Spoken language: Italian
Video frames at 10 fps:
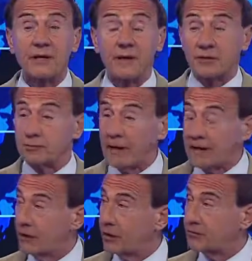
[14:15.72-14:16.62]
è
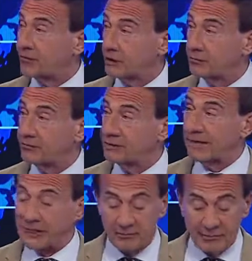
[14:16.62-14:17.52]
Spaccao Rossa, che è un film
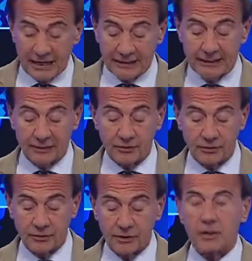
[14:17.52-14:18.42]

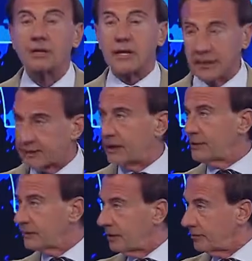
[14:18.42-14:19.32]
drammatico che è
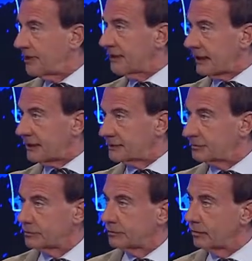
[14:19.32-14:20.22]
tratto e
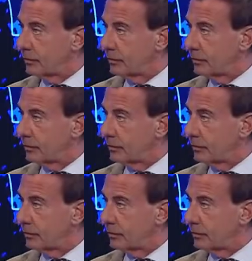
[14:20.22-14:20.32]
ambientato non